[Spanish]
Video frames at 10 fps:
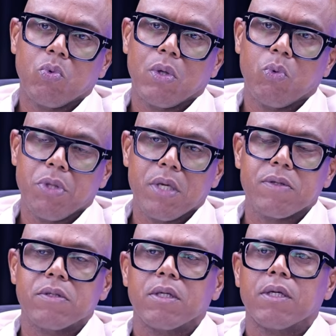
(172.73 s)

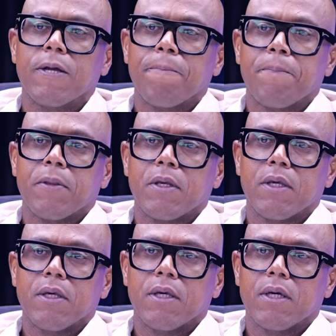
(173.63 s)
audiencia
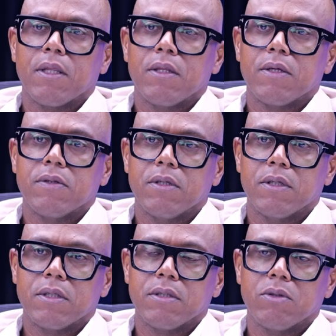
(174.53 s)
cada día sigue
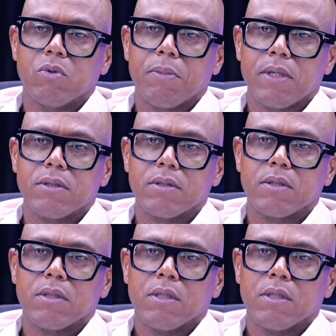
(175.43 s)
creciendo más.